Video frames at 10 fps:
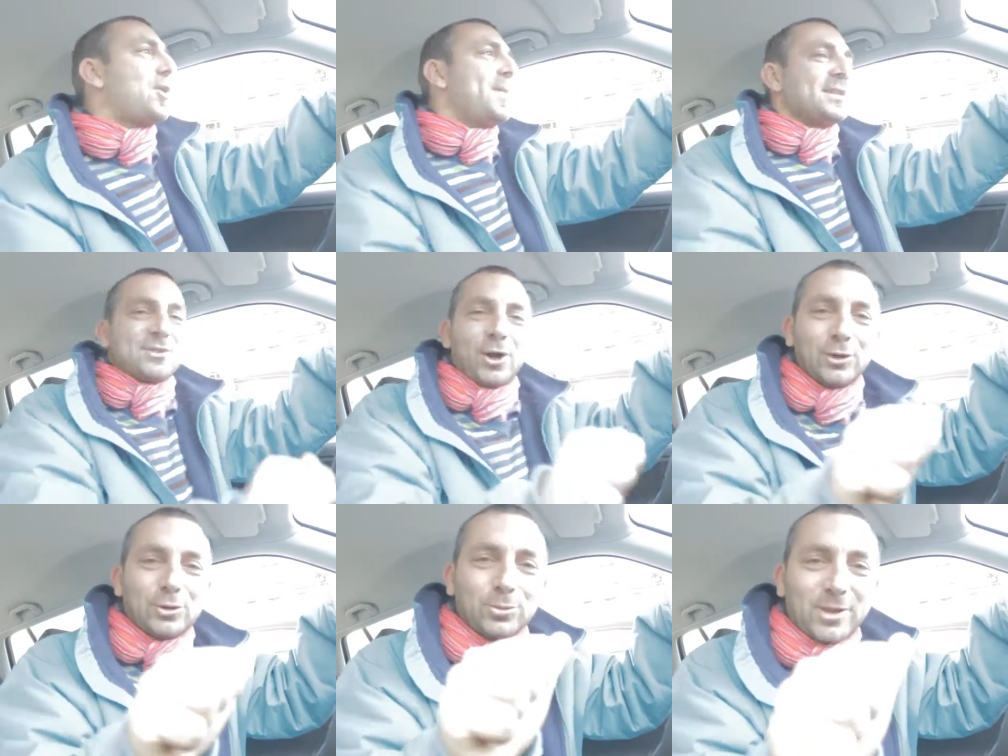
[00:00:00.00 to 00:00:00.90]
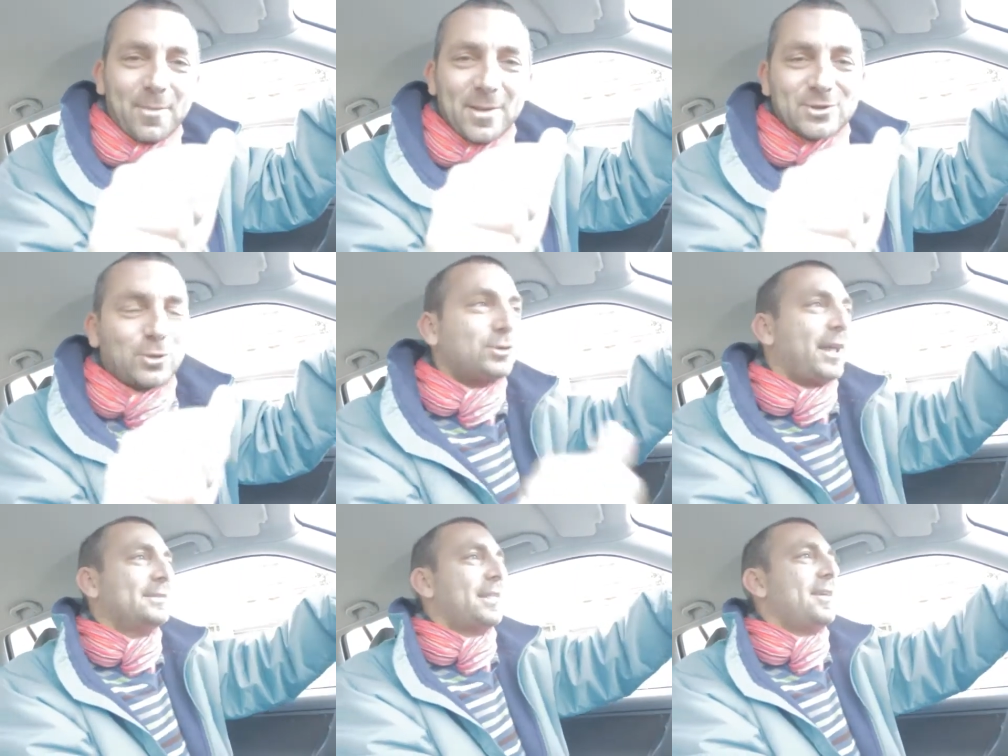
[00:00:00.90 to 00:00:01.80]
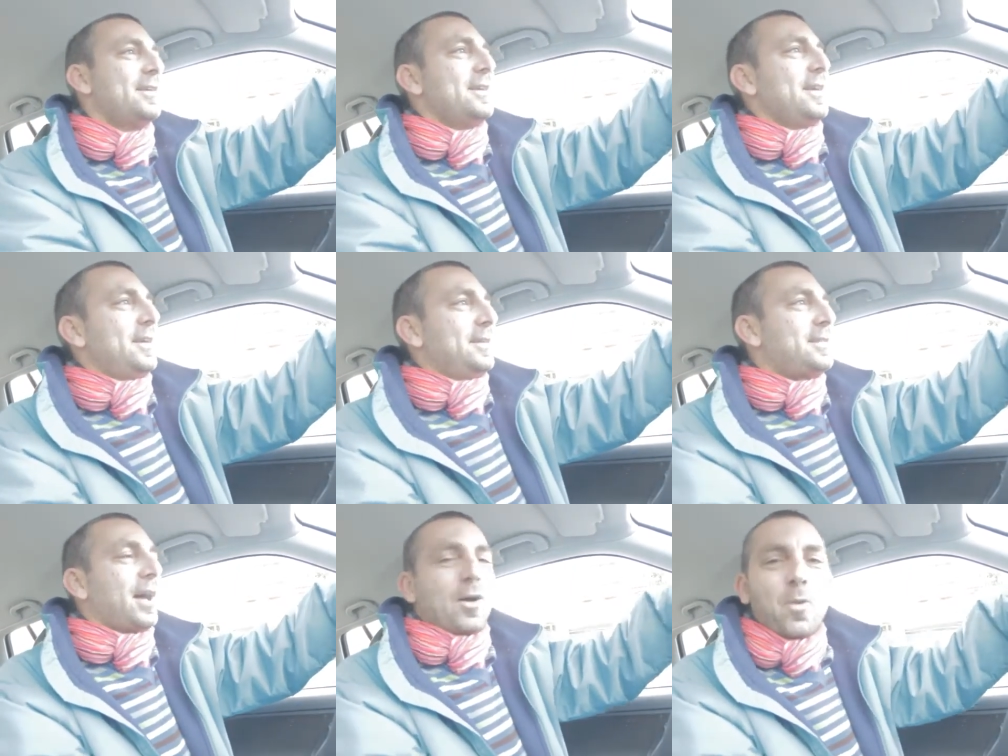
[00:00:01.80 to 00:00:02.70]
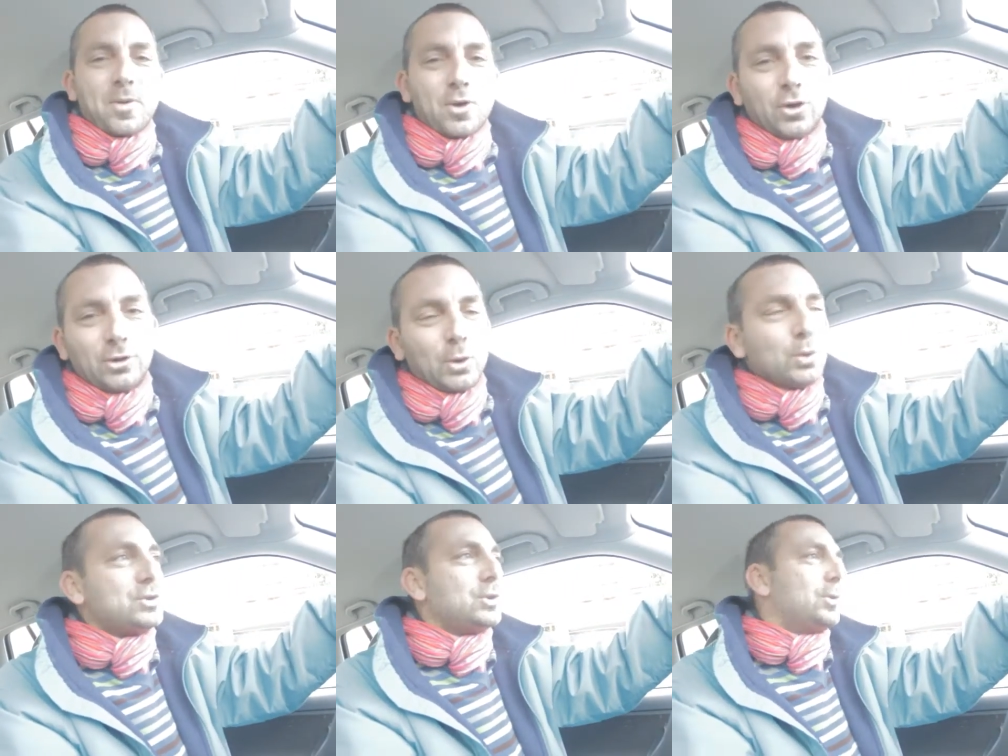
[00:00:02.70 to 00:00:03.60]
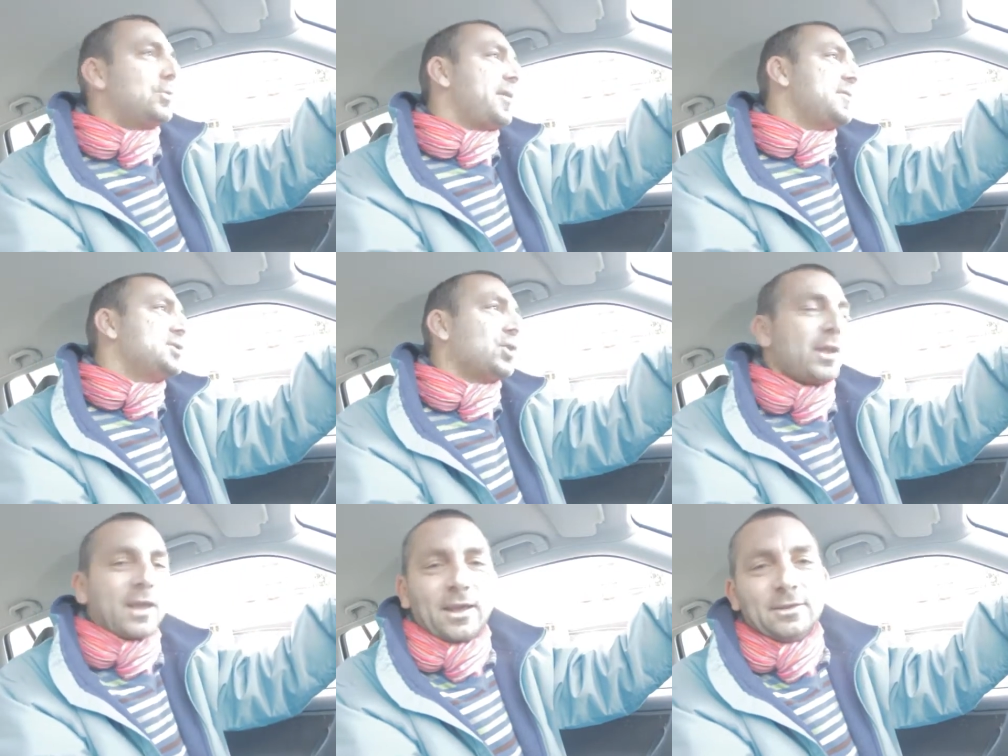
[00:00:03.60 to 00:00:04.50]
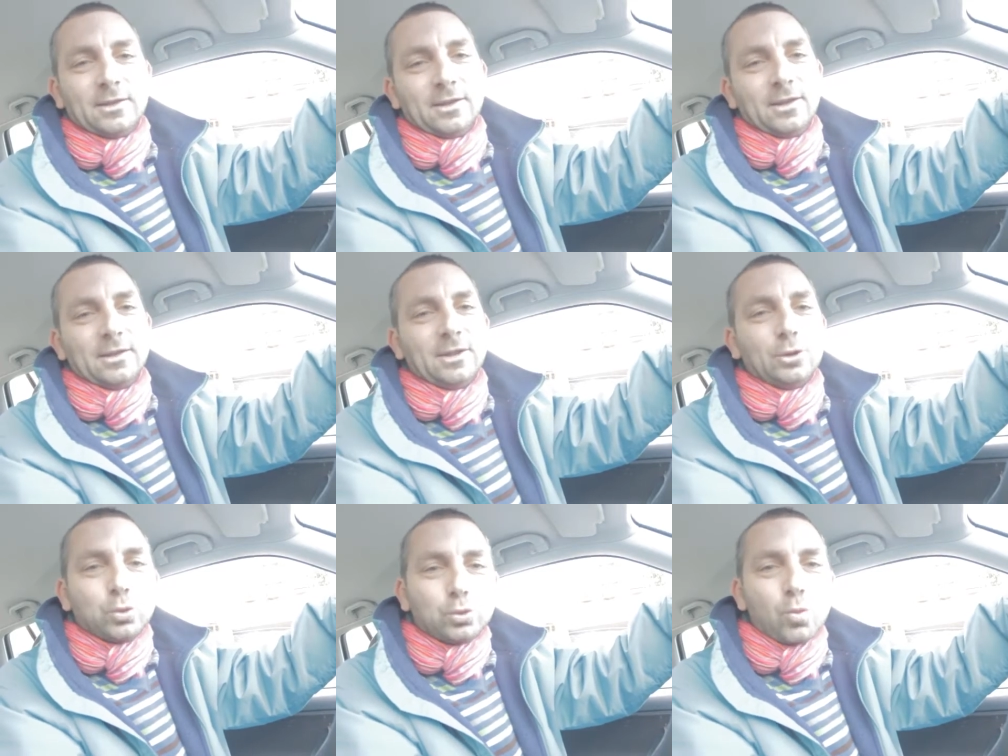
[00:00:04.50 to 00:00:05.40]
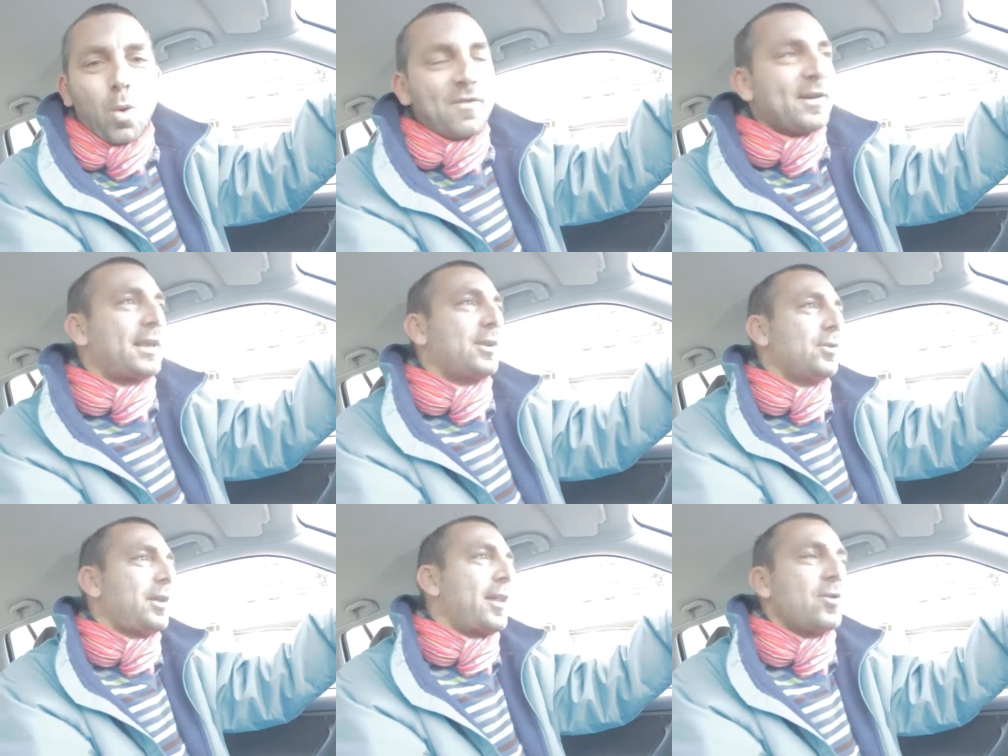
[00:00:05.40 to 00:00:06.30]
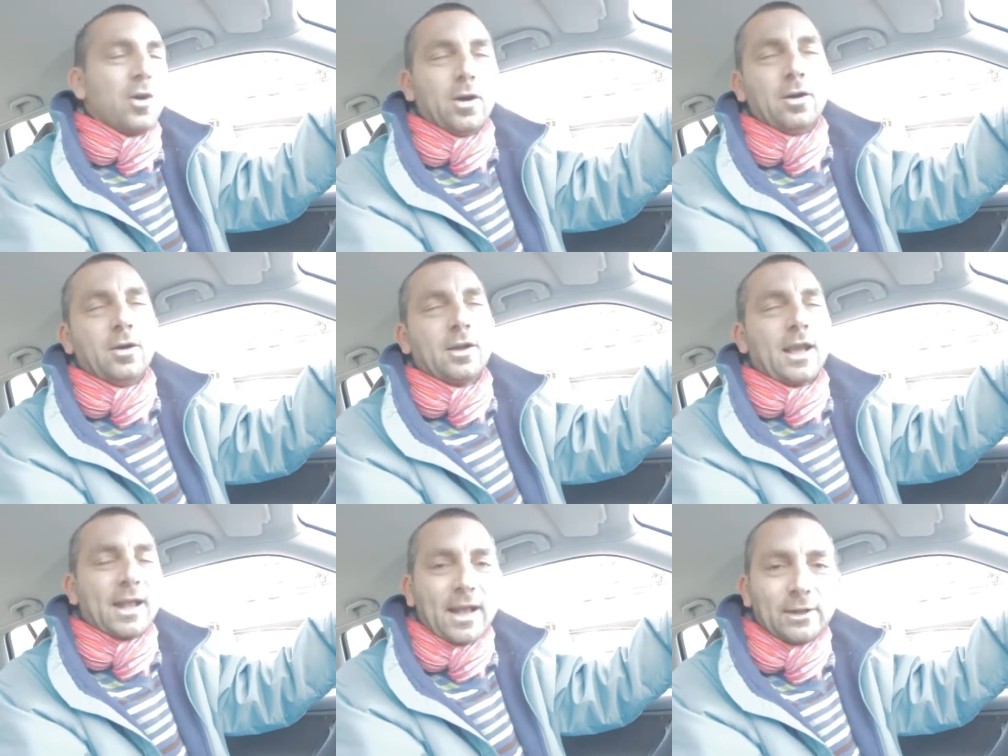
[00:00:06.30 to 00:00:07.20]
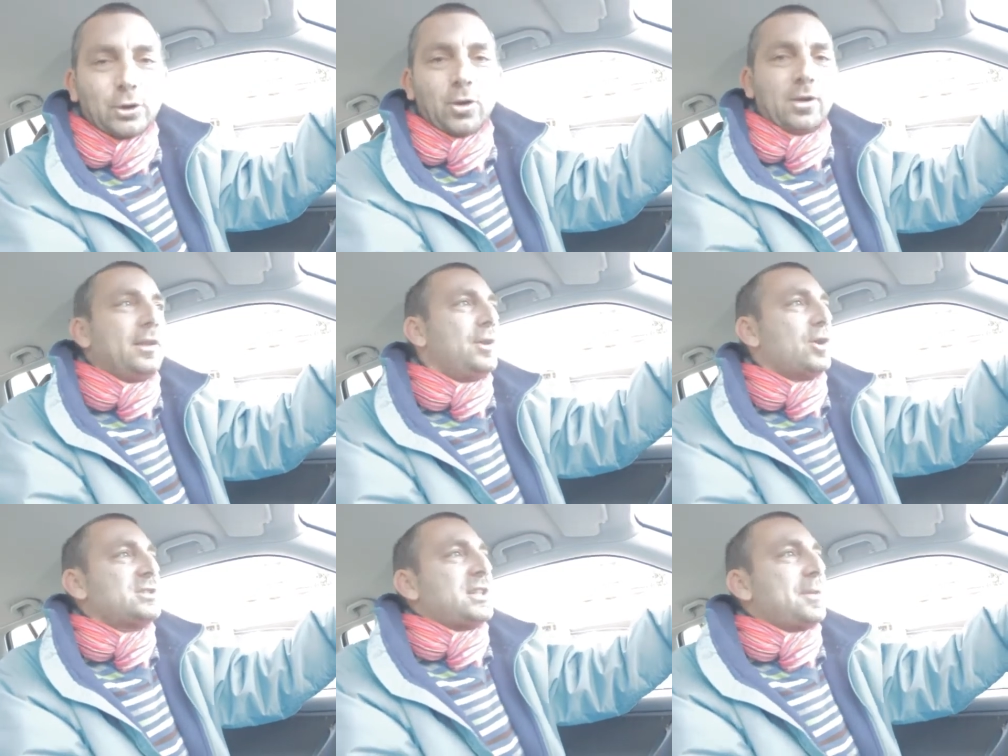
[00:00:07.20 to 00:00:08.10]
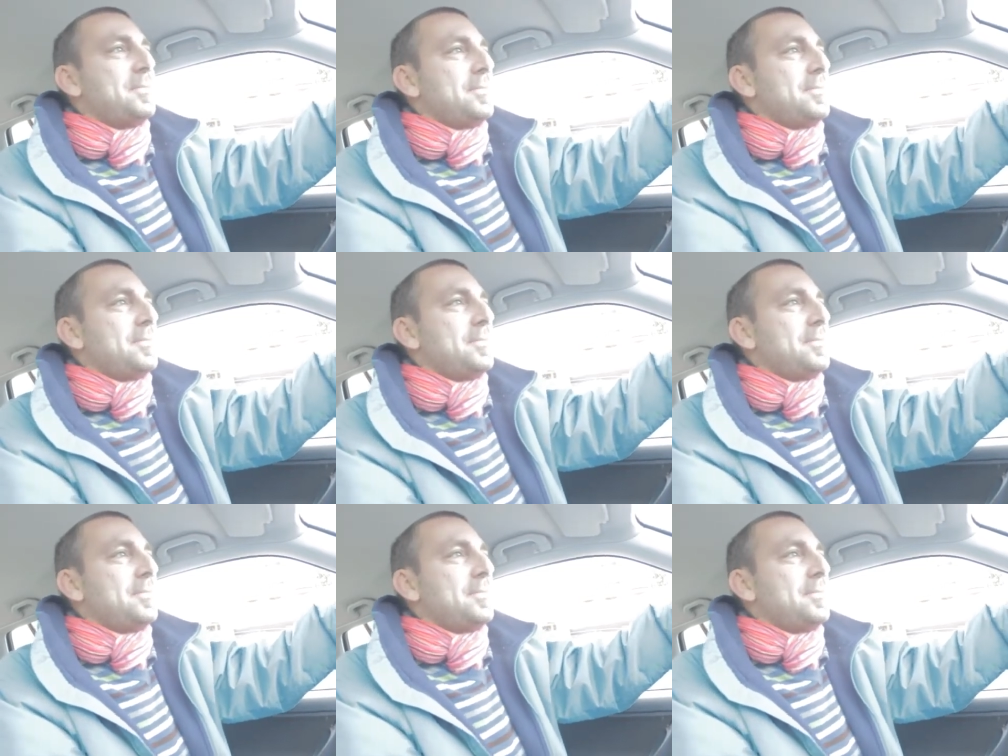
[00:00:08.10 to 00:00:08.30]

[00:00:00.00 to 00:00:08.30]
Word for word: Come al solito un tema scottante da Opinione di Luzio, una visione che, eh, del tutto nuova che non hanno eh, calcato i nostri